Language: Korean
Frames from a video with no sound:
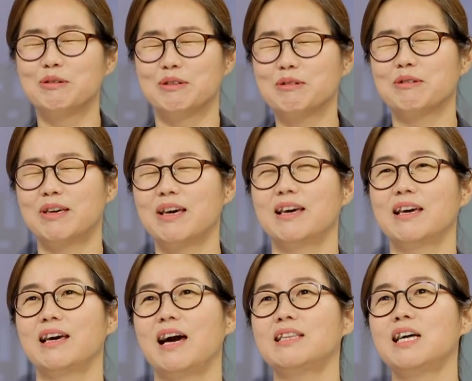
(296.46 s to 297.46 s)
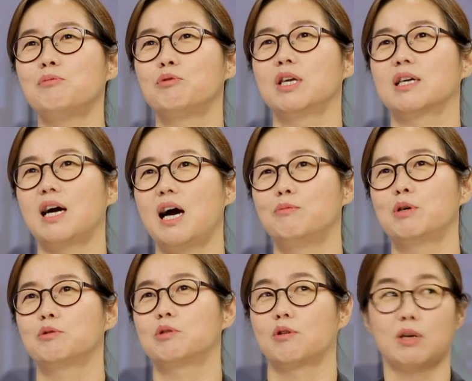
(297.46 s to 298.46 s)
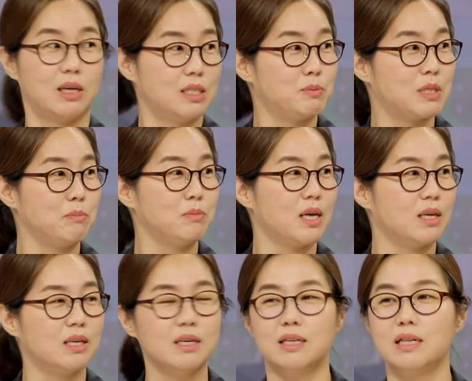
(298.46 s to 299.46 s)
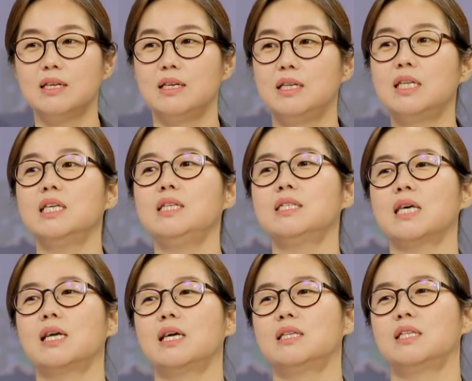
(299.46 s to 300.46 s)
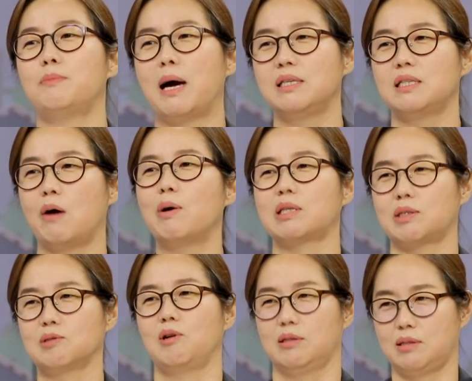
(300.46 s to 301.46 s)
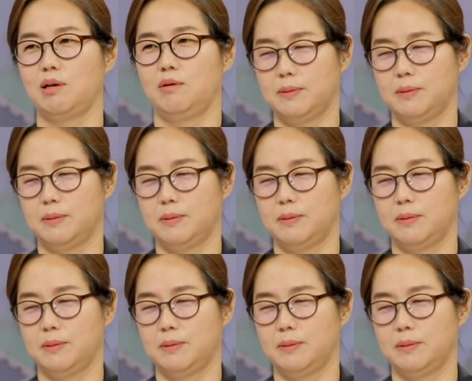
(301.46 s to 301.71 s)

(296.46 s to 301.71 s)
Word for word: 이렇게 하다 보니까 아무래도 저렇게 13대 1, 이 1인 사례들이 많이 나왔었던 것 같아요.